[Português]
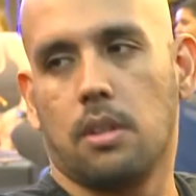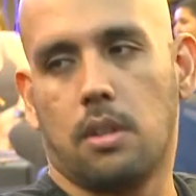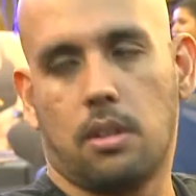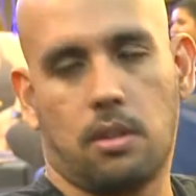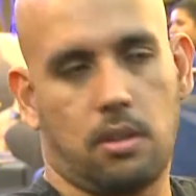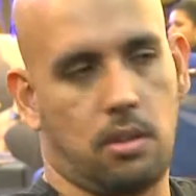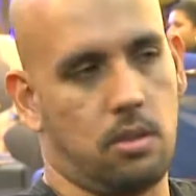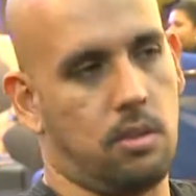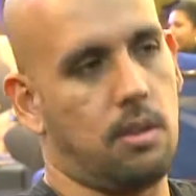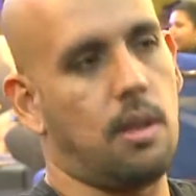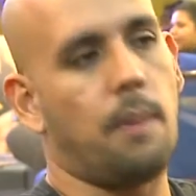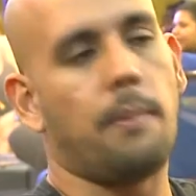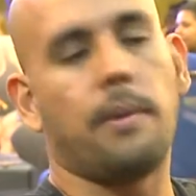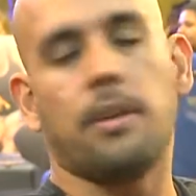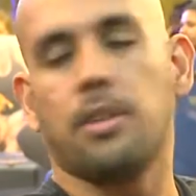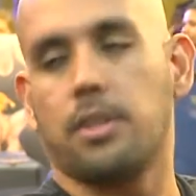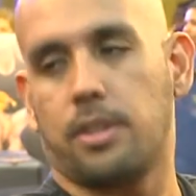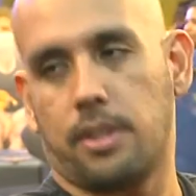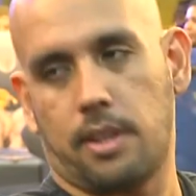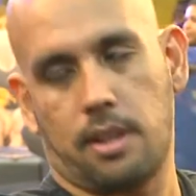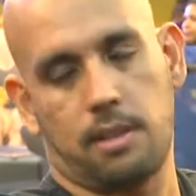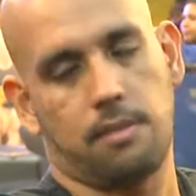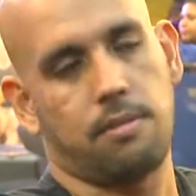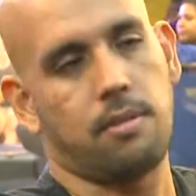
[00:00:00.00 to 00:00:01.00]
que eu também
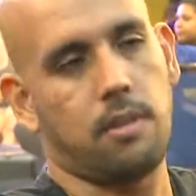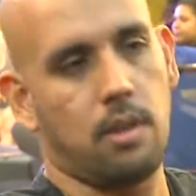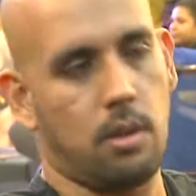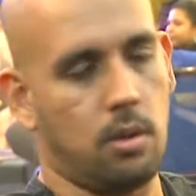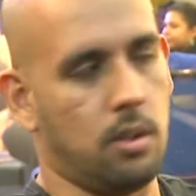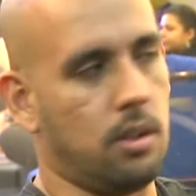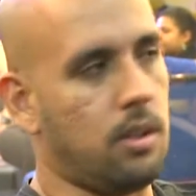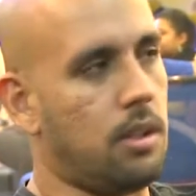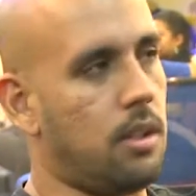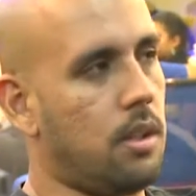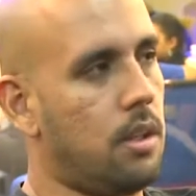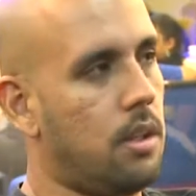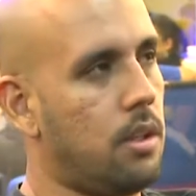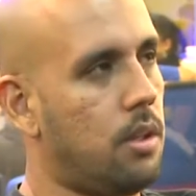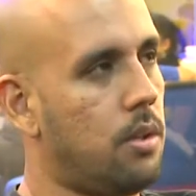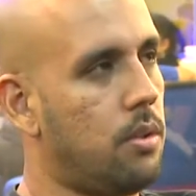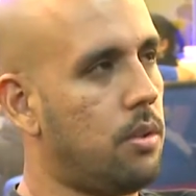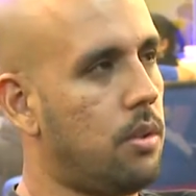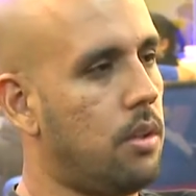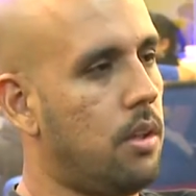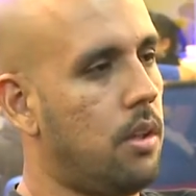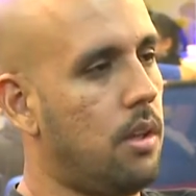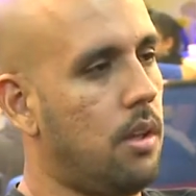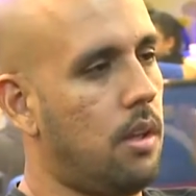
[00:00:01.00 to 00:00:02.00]
escrevia
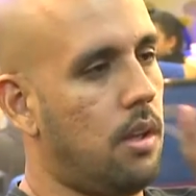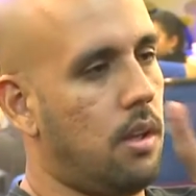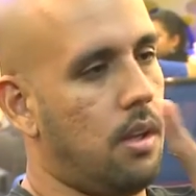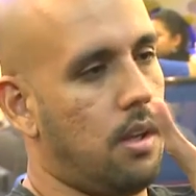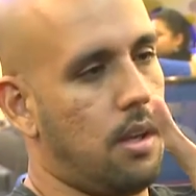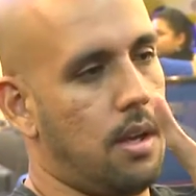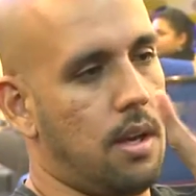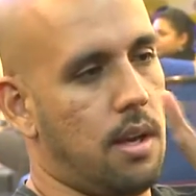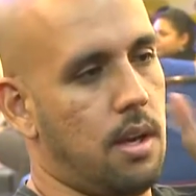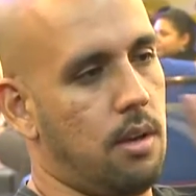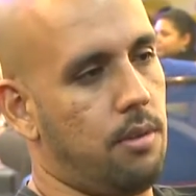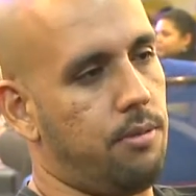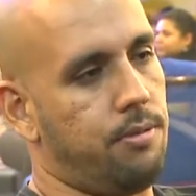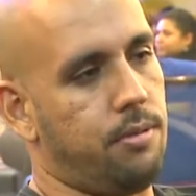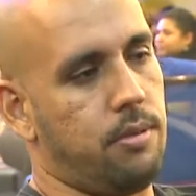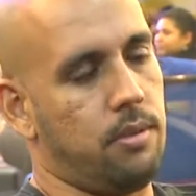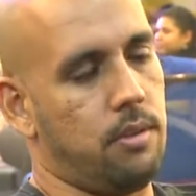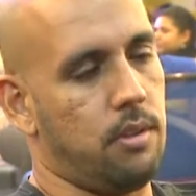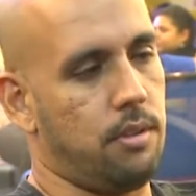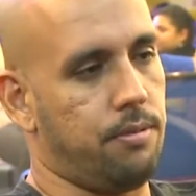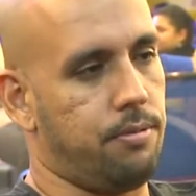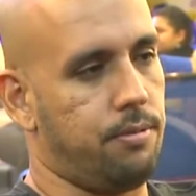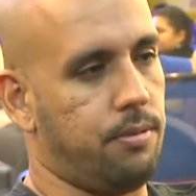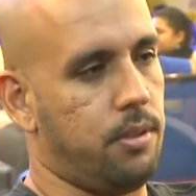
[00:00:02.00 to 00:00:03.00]
roteiro Aí eu
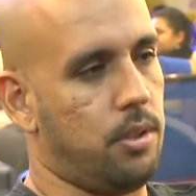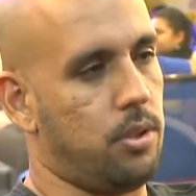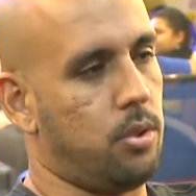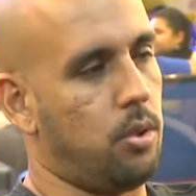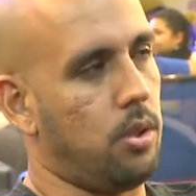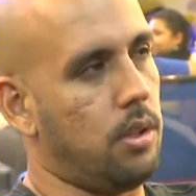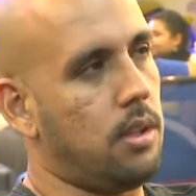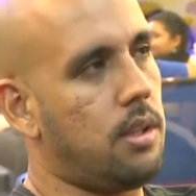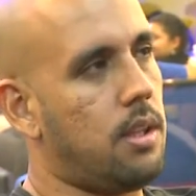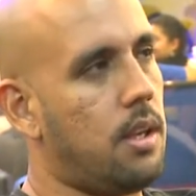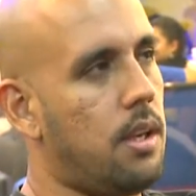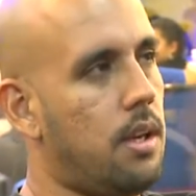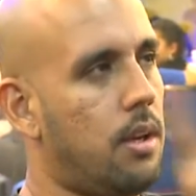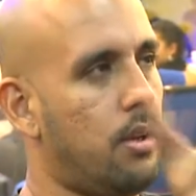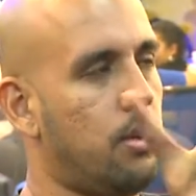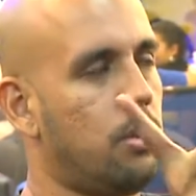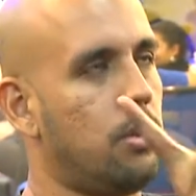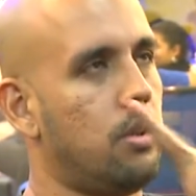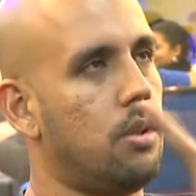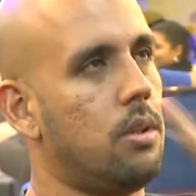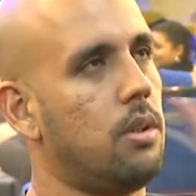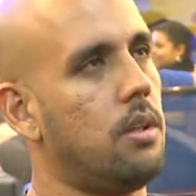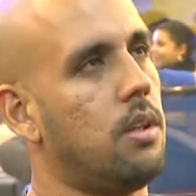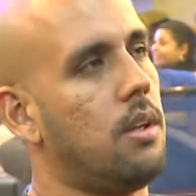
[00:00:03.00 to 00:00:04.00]
fiz,
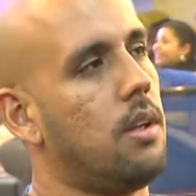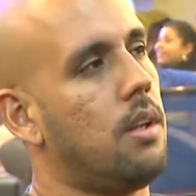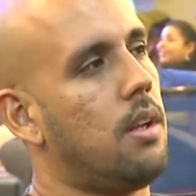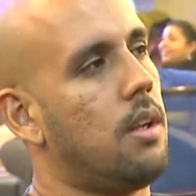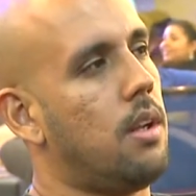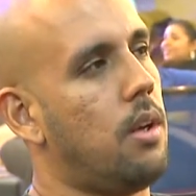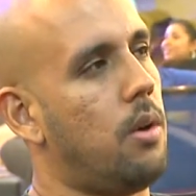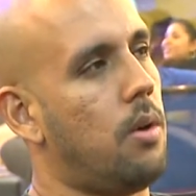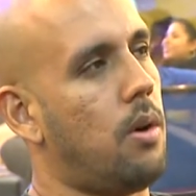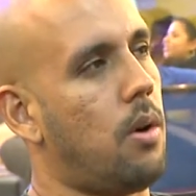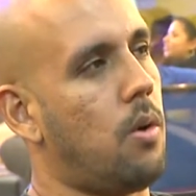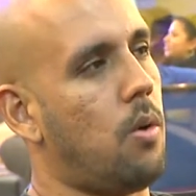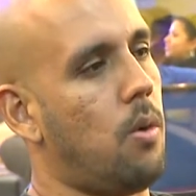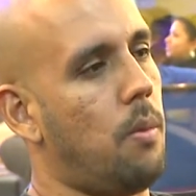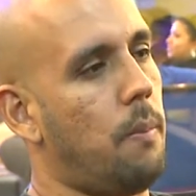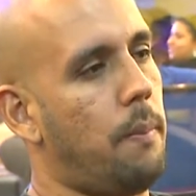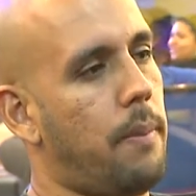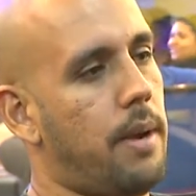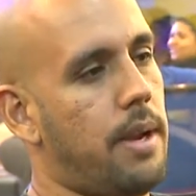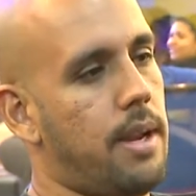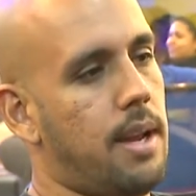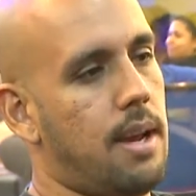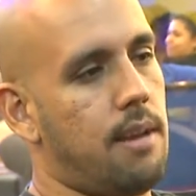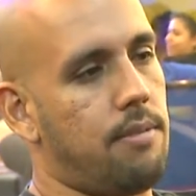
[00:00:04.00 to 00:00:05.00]
roteiro, eu
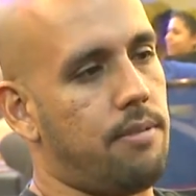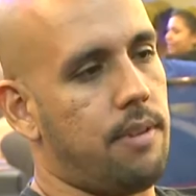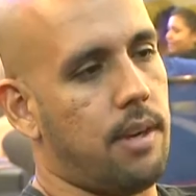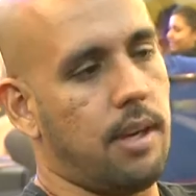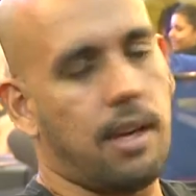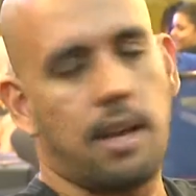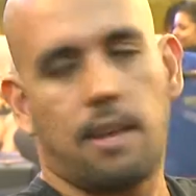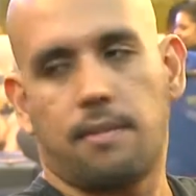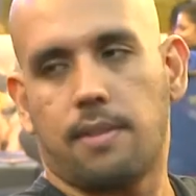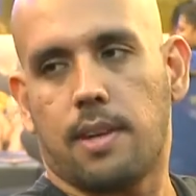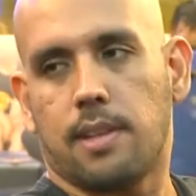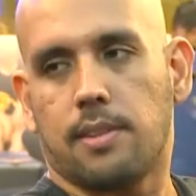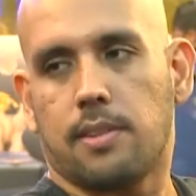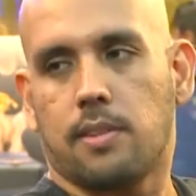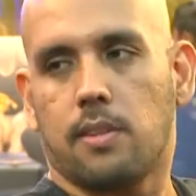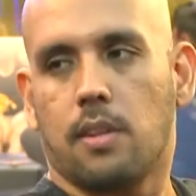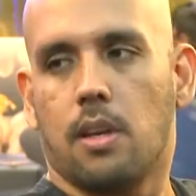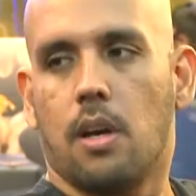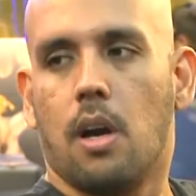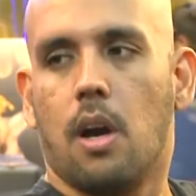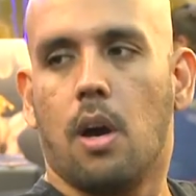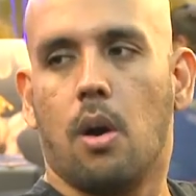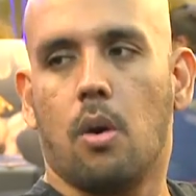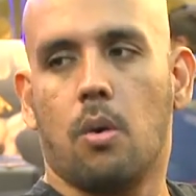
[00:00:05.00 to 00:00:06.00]
acompanhava a
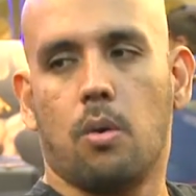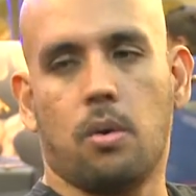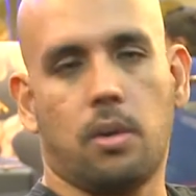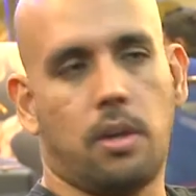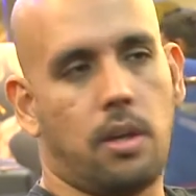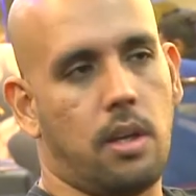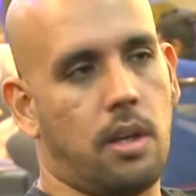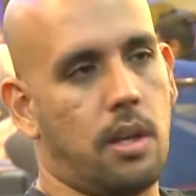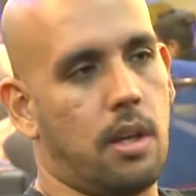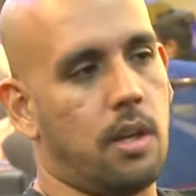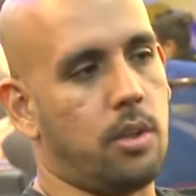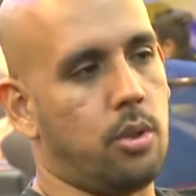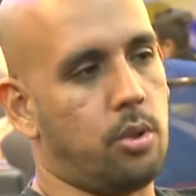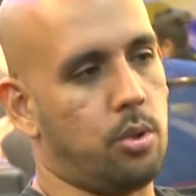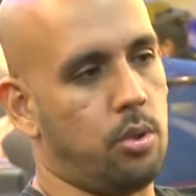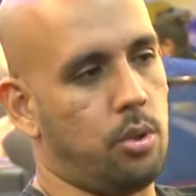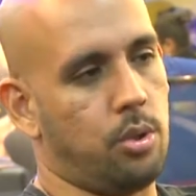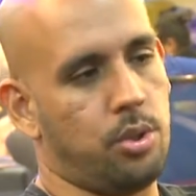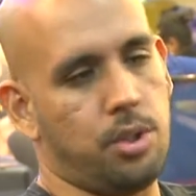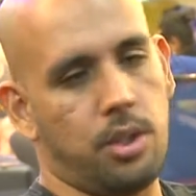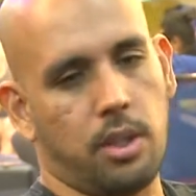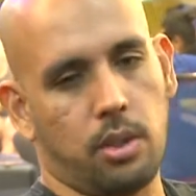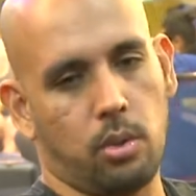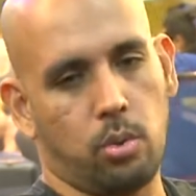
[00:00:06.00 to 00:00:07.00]
gravação é, junto
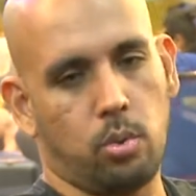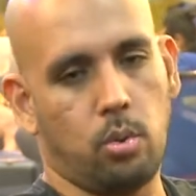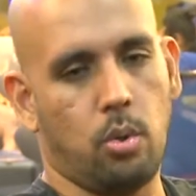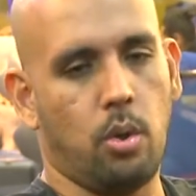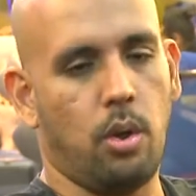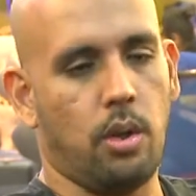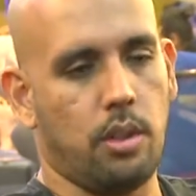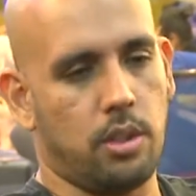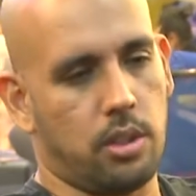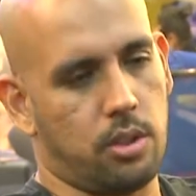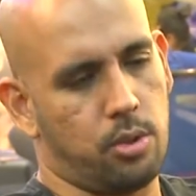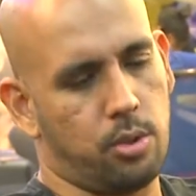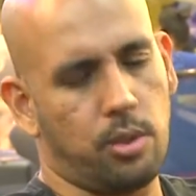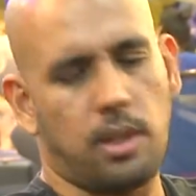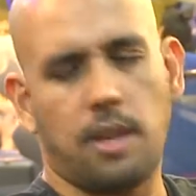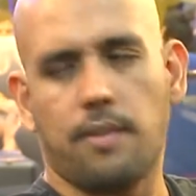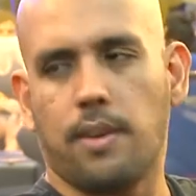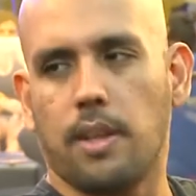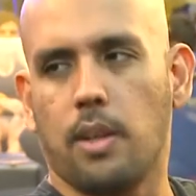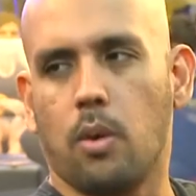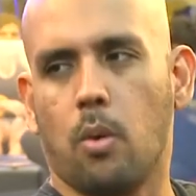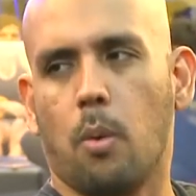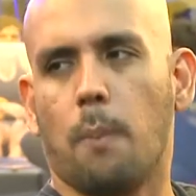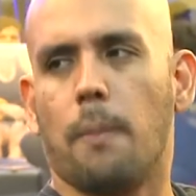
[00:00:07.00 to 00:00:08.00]
aos diretores, ajudava a
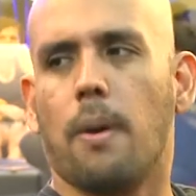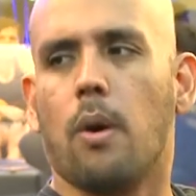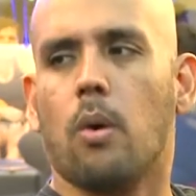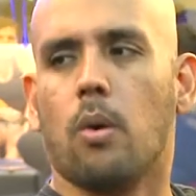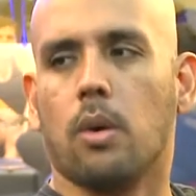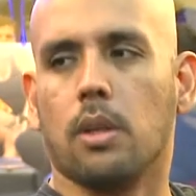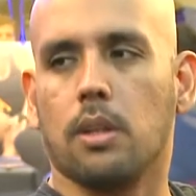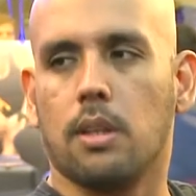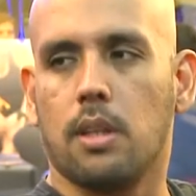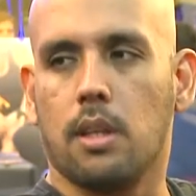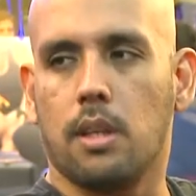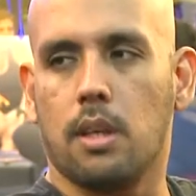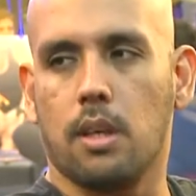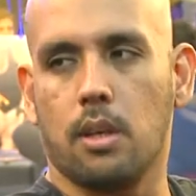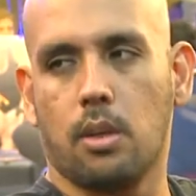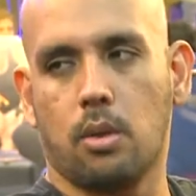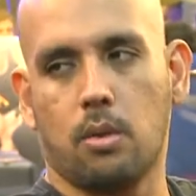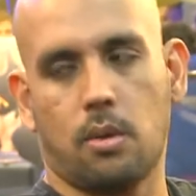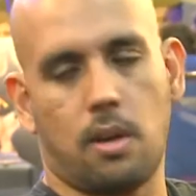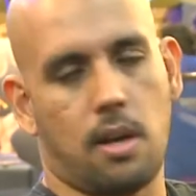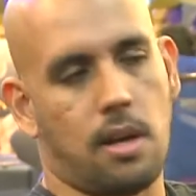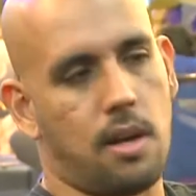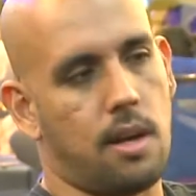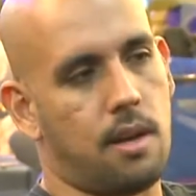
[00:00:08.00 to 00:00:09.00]
decupar o
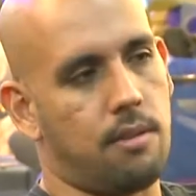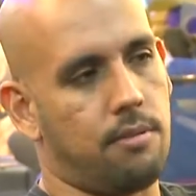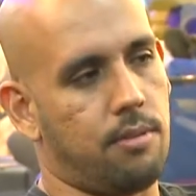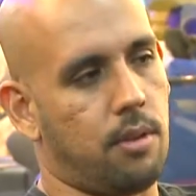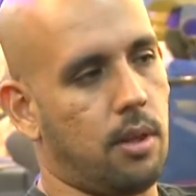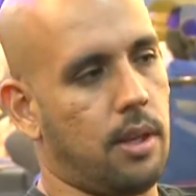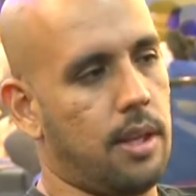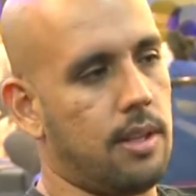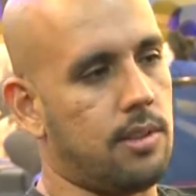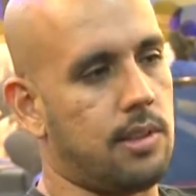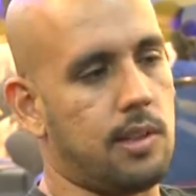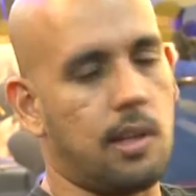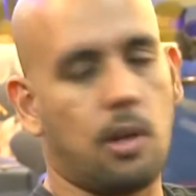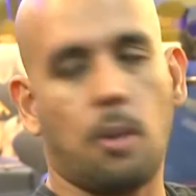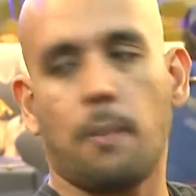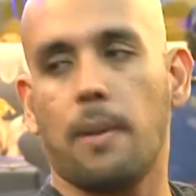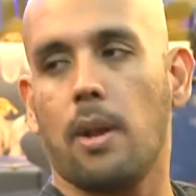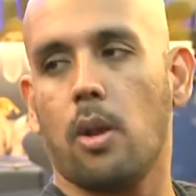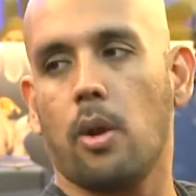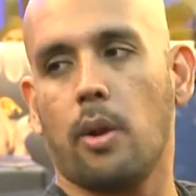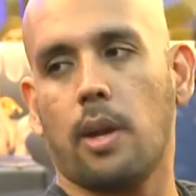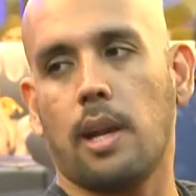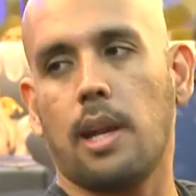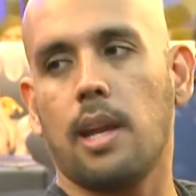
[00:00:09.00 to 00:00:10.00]
roteiro, a, a, ver quem seria o
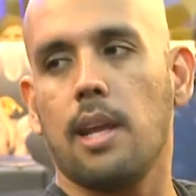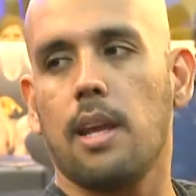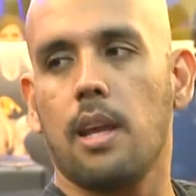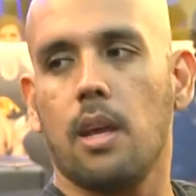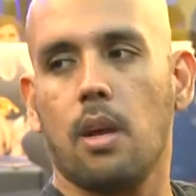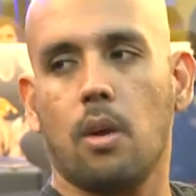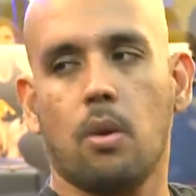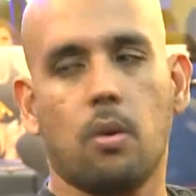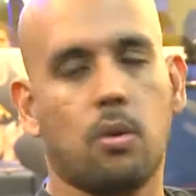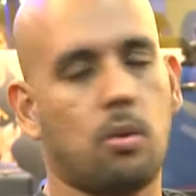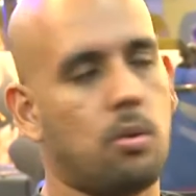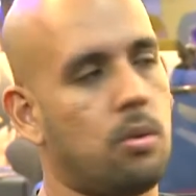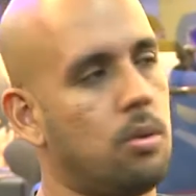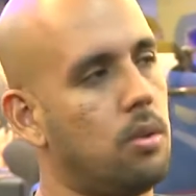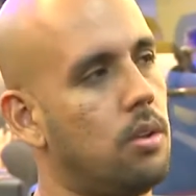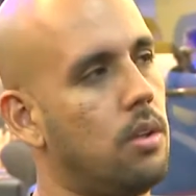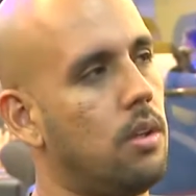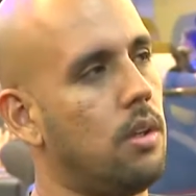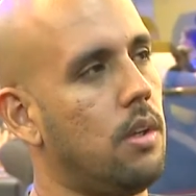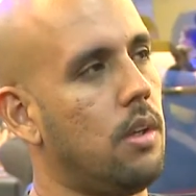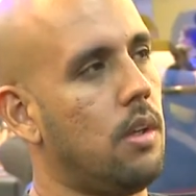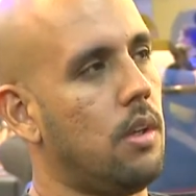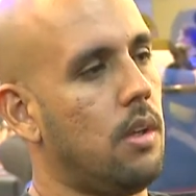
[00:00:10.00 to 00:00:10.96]
melhor elenco,